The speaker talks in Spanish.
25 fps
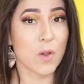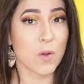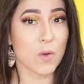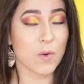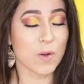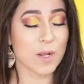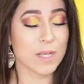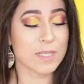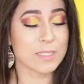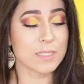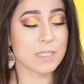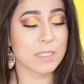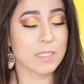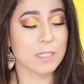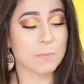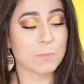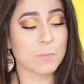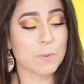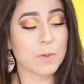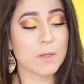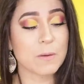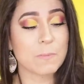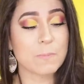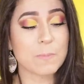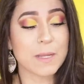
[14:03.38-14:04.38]
con este
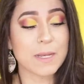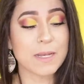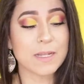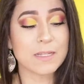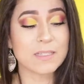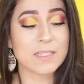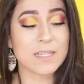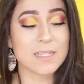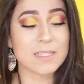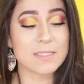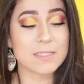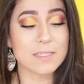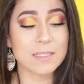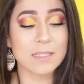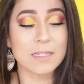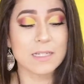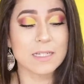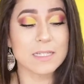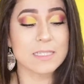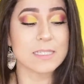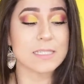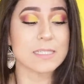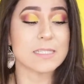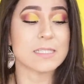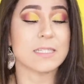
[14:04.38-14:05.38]
tipo de paletas sin
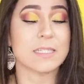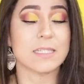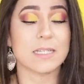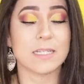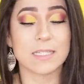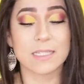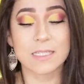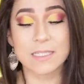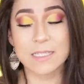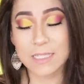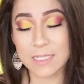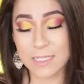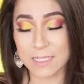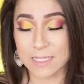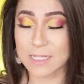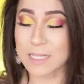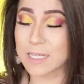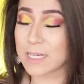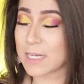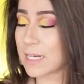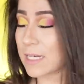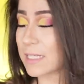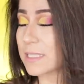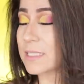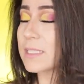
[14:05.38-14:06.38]
necesidad de tener
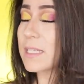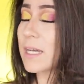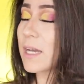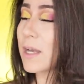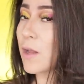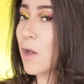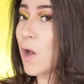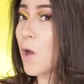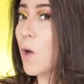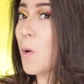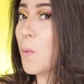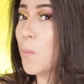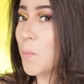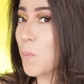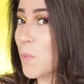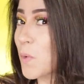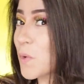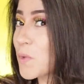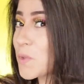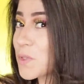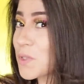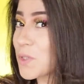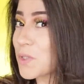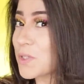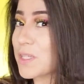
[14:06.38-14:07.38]
que gastar
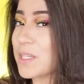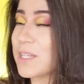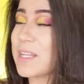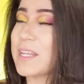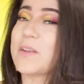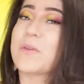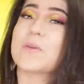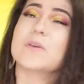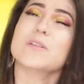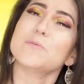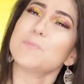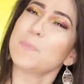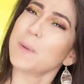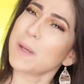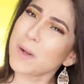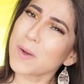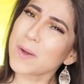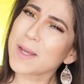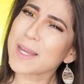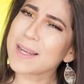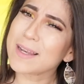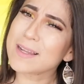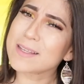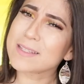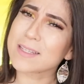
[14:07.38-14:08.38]
mucho dinero.
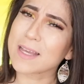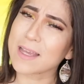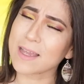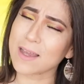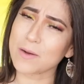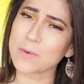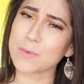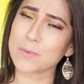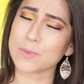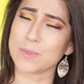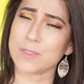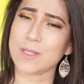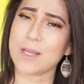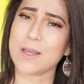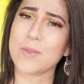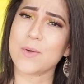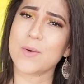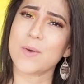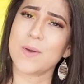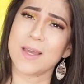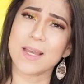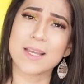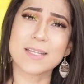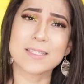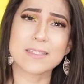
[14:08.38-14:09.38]
Espero que les haya
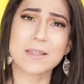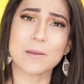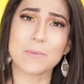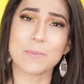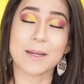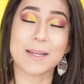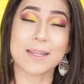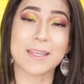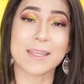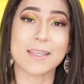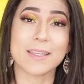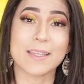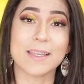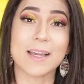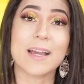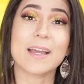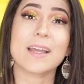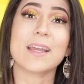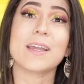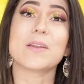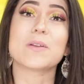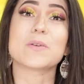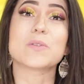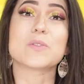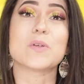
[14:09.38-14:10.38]
gustado este
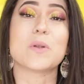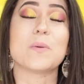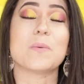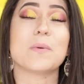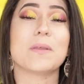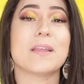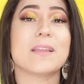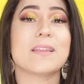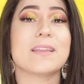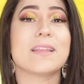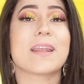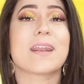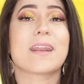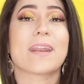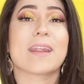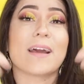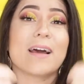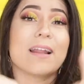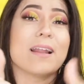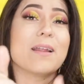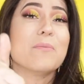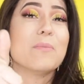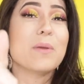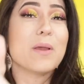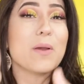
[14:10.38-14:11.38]
maquillaje. No se olviden de
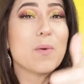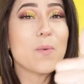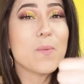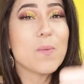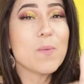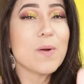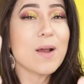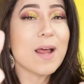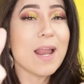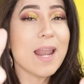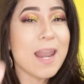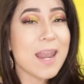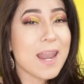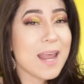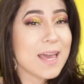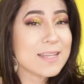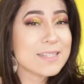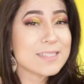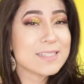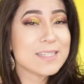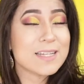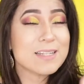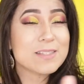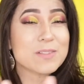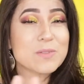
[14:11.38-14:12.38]
regalarme un
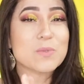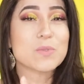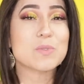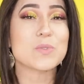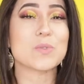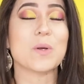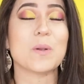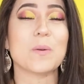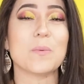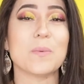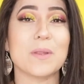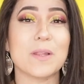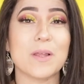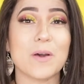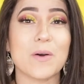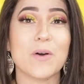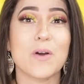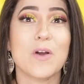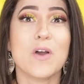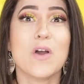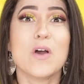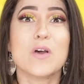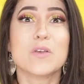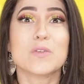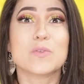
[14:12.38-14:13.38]
like si les gustó el video.
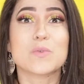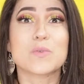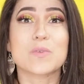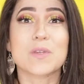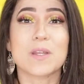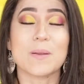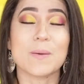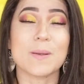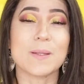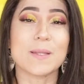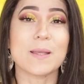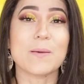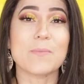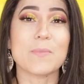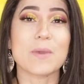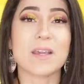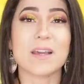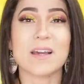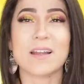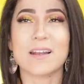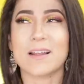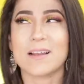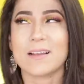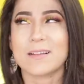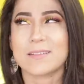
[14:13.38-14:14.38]
Suscríbete a mi
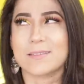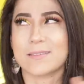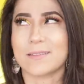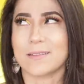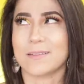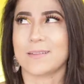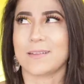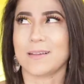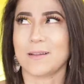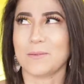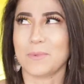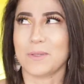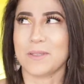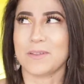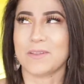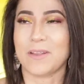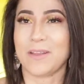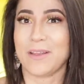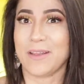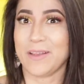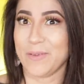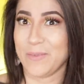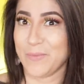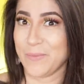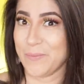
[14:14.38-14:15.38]
canal, es
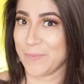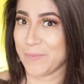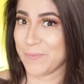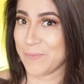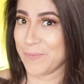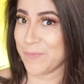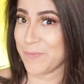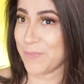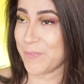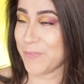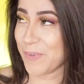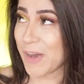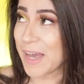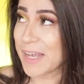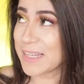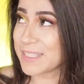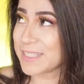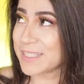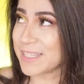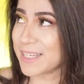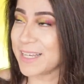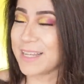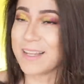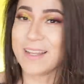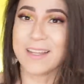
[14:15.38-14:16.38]
totalmente
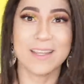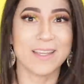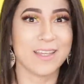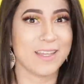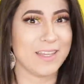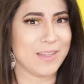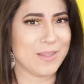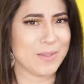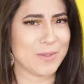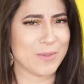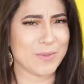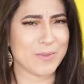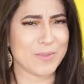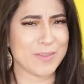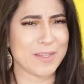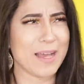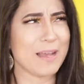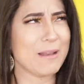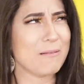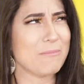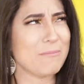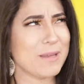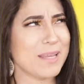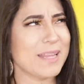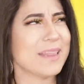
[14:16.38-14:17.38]
fácil y
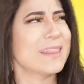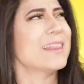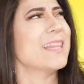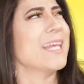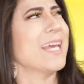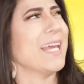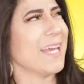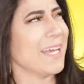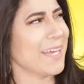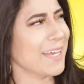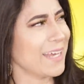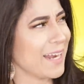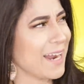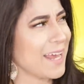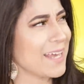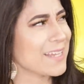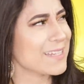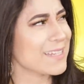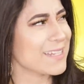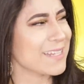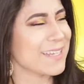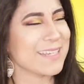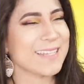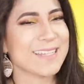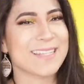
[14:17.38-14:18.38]
totalmente
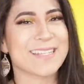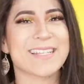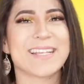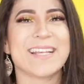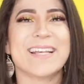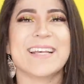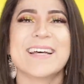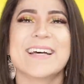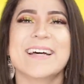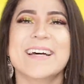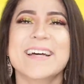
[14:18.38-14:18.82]
gratis.